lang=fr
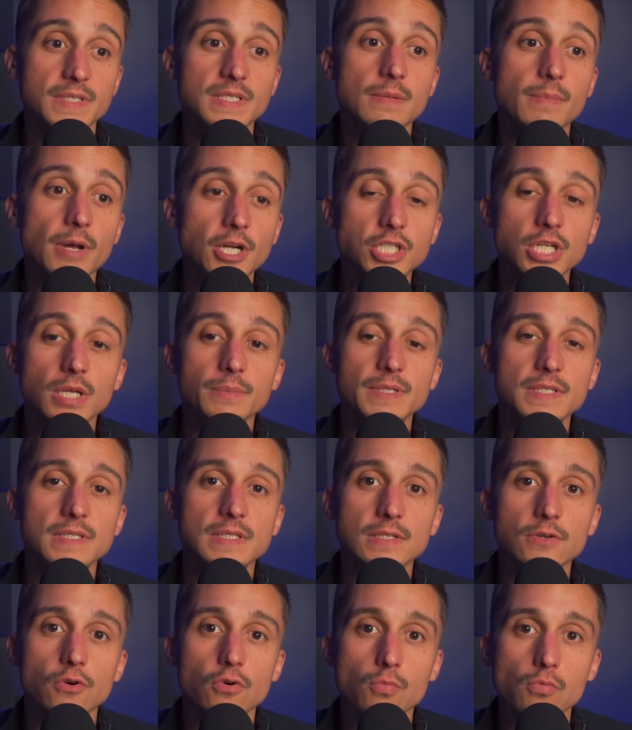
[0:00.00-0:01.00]
Mais si le marché a
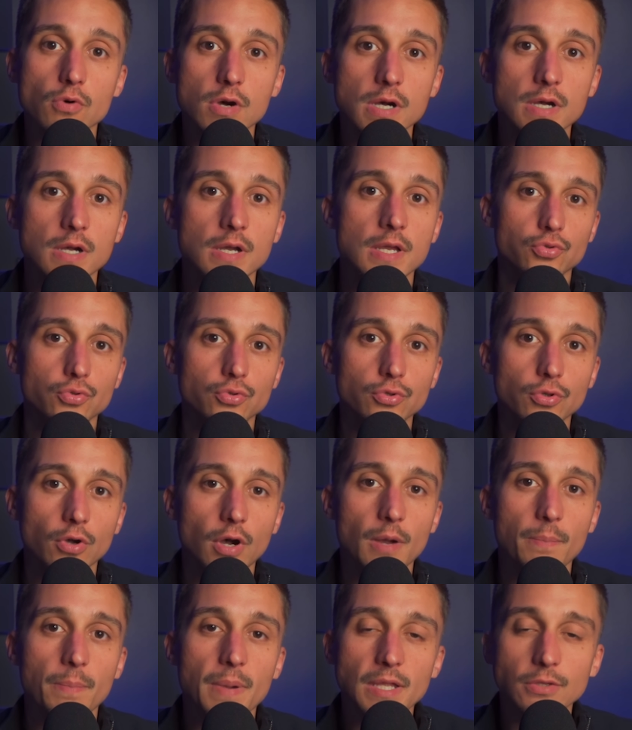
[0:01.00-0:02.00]
baissé, au moins, tu
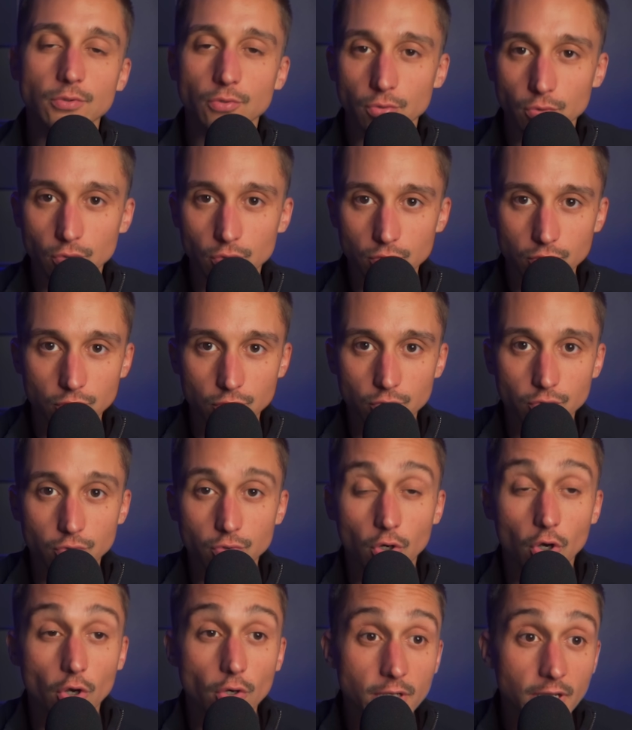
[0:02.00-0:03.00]
n'auras pas de,
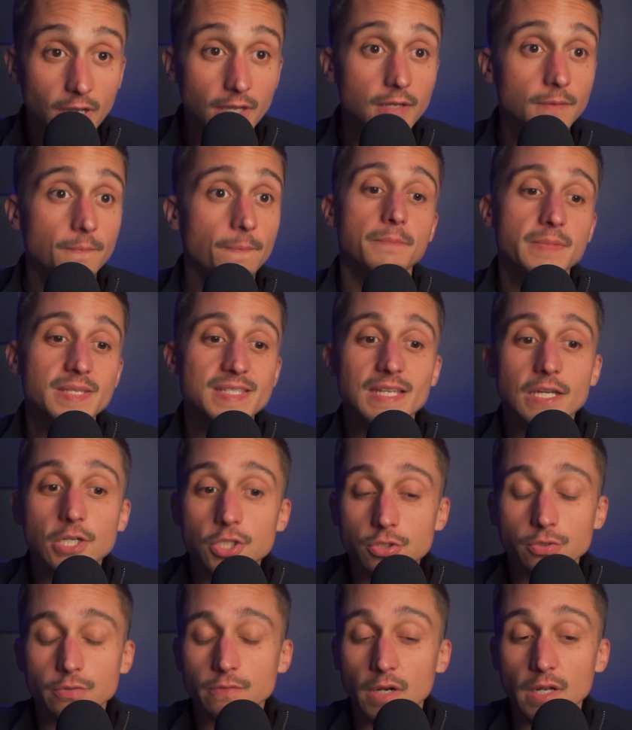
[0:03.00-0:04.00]
regrets. Mais
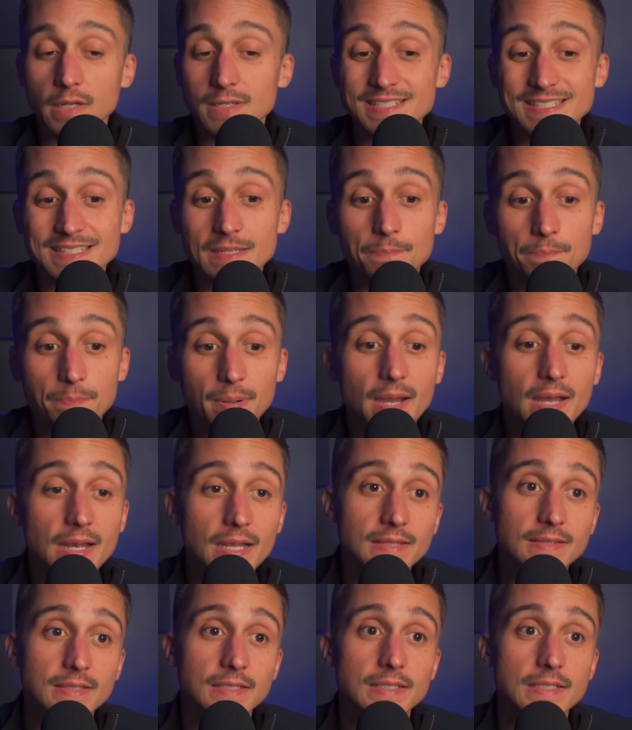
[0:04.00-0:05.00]
sache que voilà, ce n'est pas
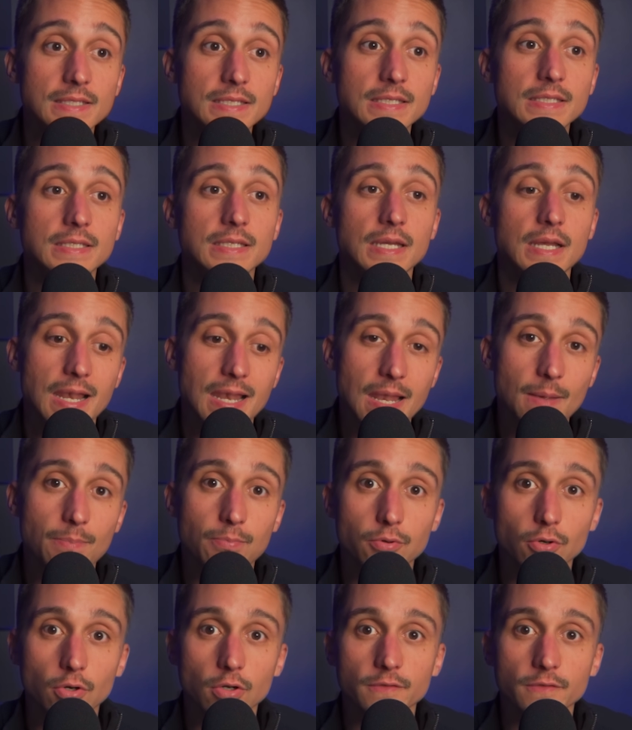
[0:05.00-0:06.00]
la technique la plus